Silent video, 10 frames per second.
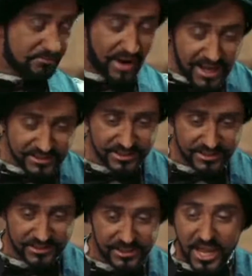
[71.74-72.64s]

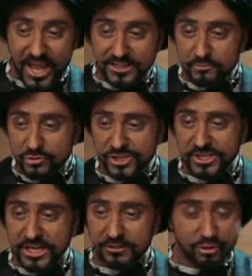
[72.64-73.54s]
Байкеры – это
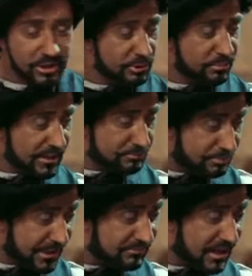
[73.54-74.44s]
мужики, которые любят
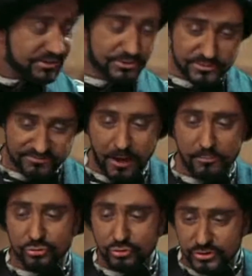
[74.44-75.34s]
пиво,
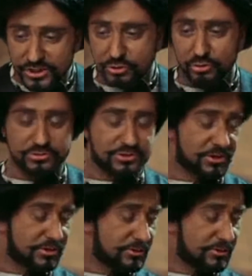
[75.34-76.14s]
свободу и телочек.